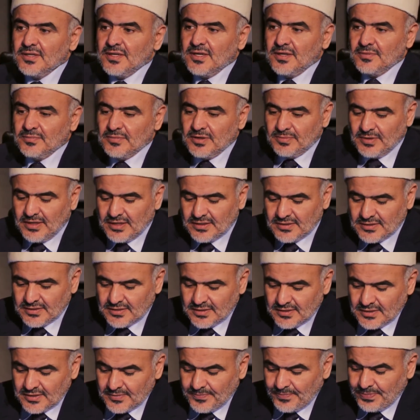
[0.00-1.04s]
أما بعد
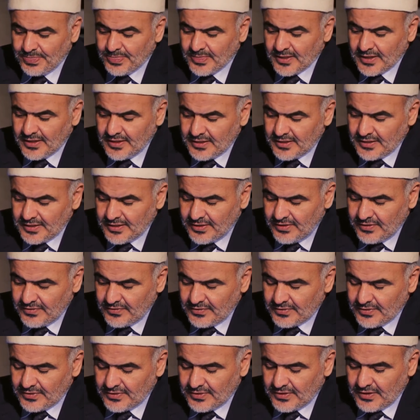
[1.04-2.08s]
آه،
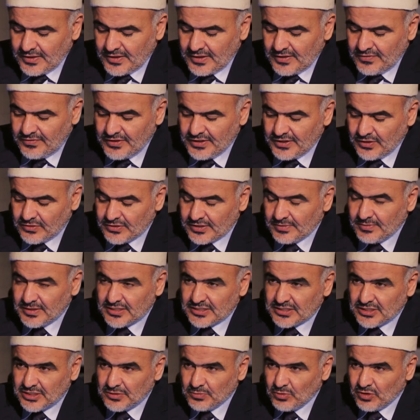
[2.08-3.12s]
في نقطة
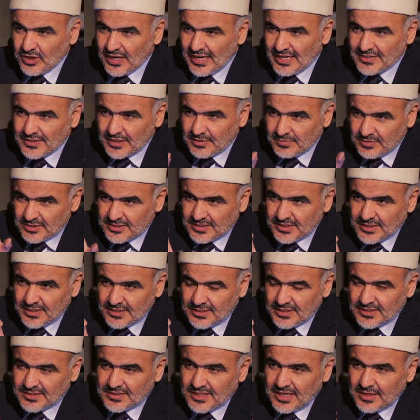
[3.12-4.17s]
بس في مقابلة بين
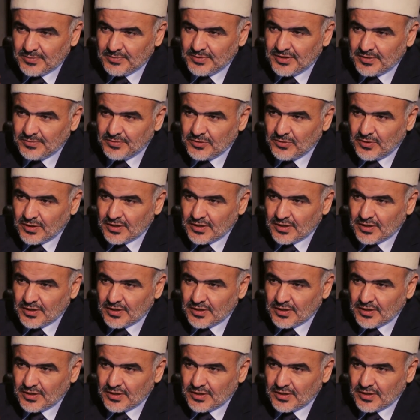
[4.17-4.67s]
سيدنا سعد بن أبي